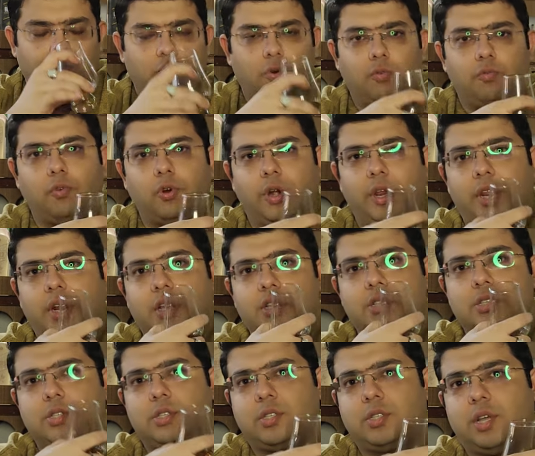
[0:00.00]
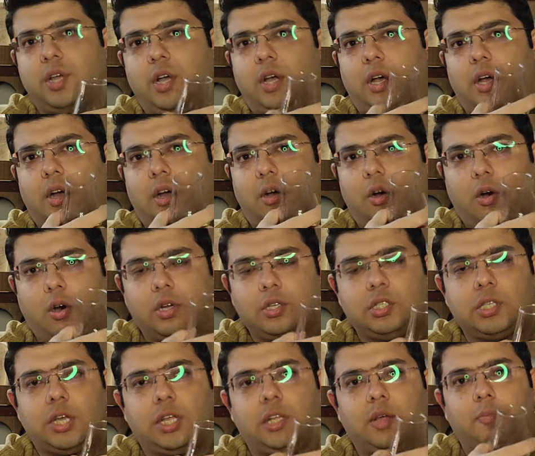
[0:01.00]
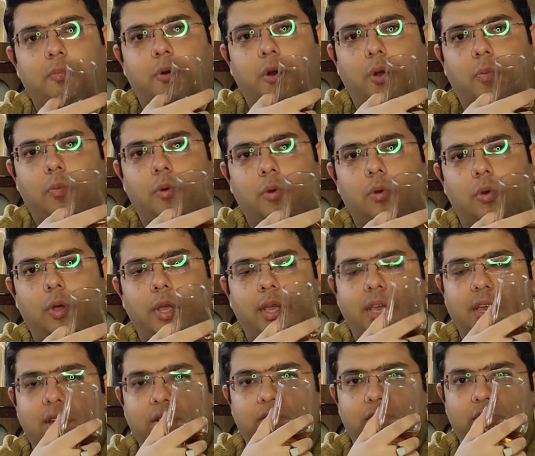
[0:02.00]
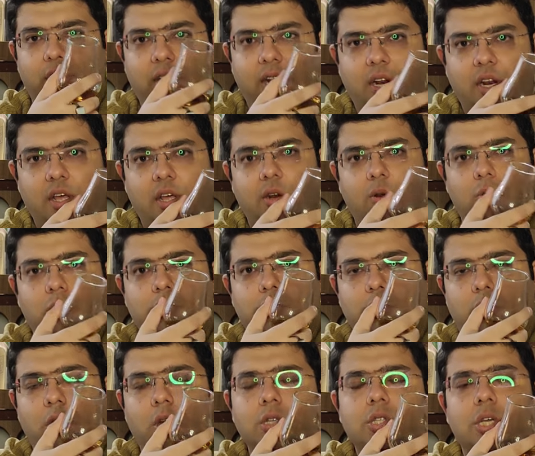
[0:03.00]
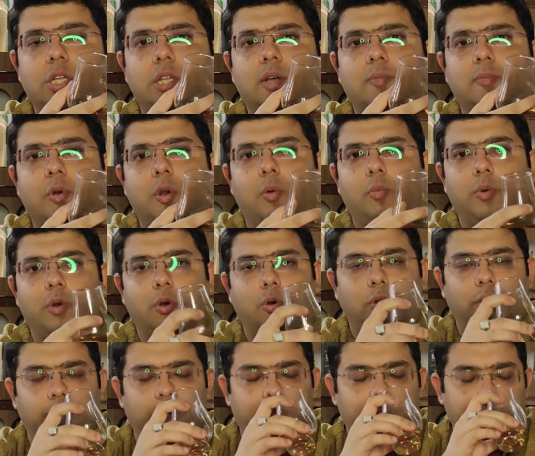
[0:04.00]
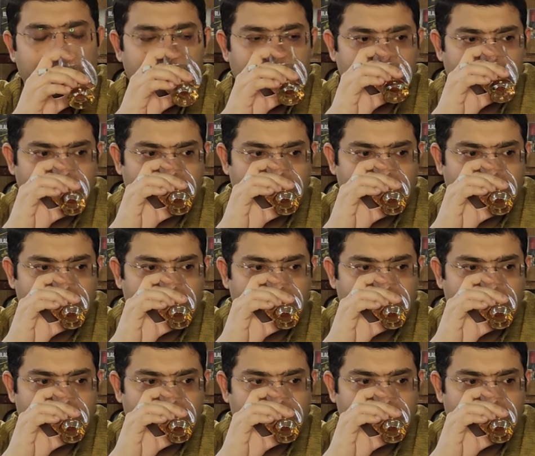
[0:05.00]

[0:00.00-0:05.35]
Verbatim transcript: वो वुडीनेस uh, और ज़्यादा प्रॉम्प्ट हो गई है वनीला नोट्स और ज़्यादा प्रॉम्प्ट हो गए हैं